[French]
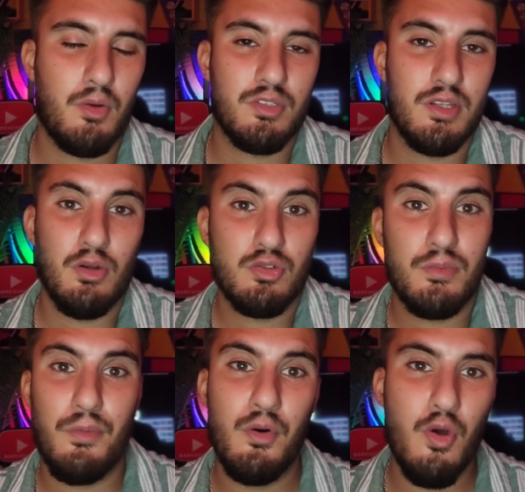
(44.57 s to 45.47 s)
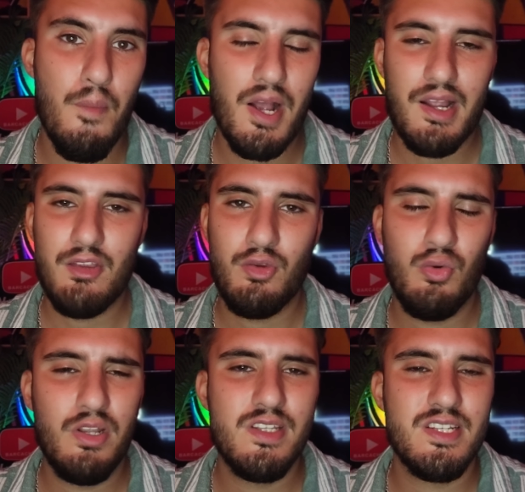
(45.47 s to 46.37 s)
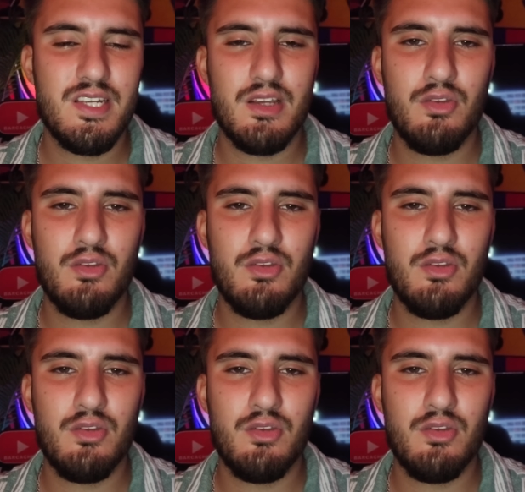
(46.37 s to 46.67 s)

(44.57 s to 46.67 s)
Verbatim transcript: ben, concernant tout simplement le mercato, les échecs